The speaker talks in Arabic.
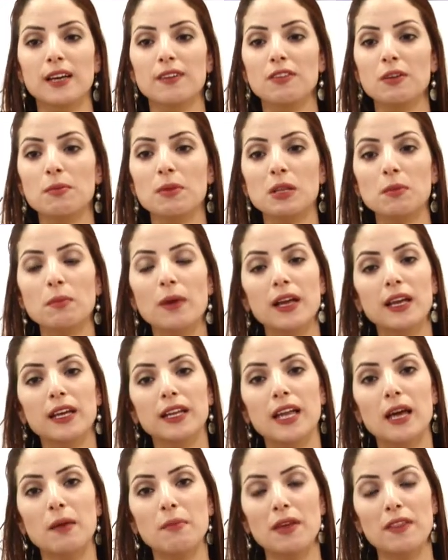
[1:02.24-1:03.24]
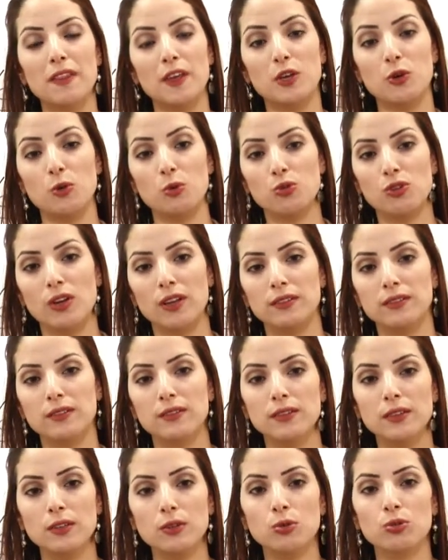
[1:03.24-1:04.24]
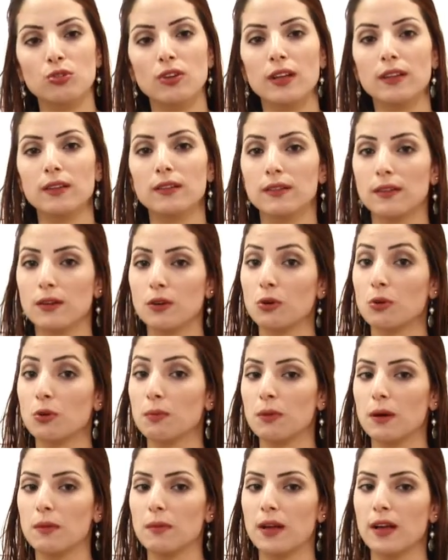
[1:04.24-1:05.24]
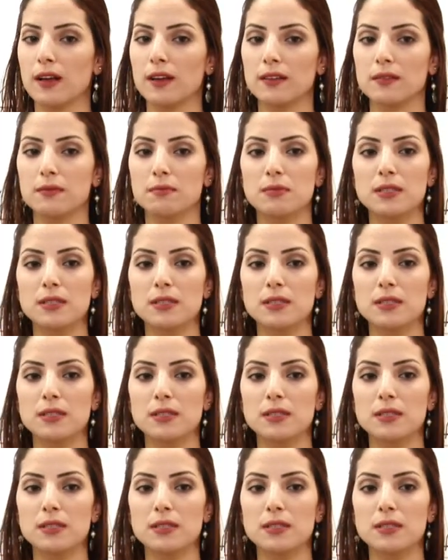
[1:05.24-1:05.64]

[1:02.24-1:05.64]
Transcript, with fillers: في مطبخنا ماذا يوجد؟ يوجد ربما